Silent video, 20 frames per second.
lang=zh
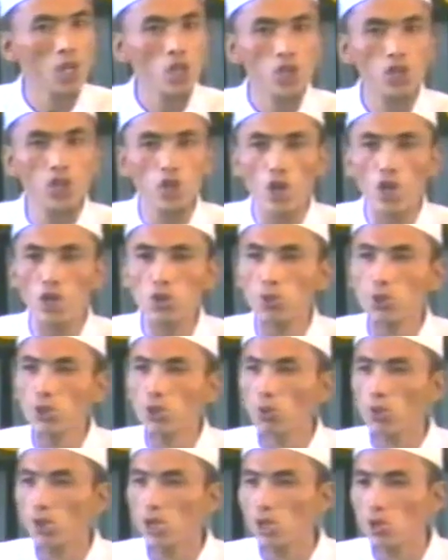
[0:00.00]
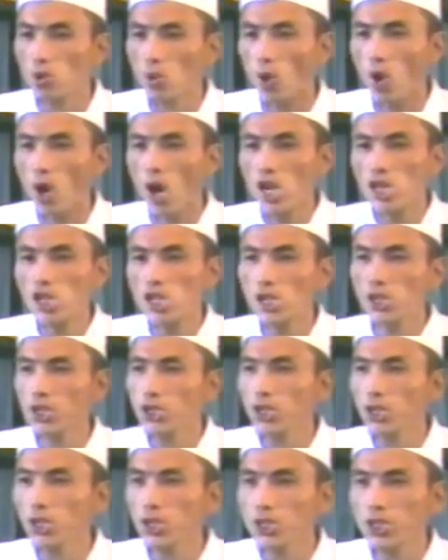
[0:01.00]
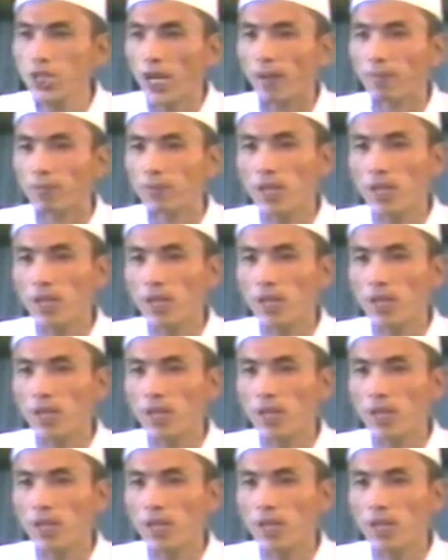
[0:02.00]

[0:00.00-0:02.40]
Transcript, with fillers: 也许有人说是金钱，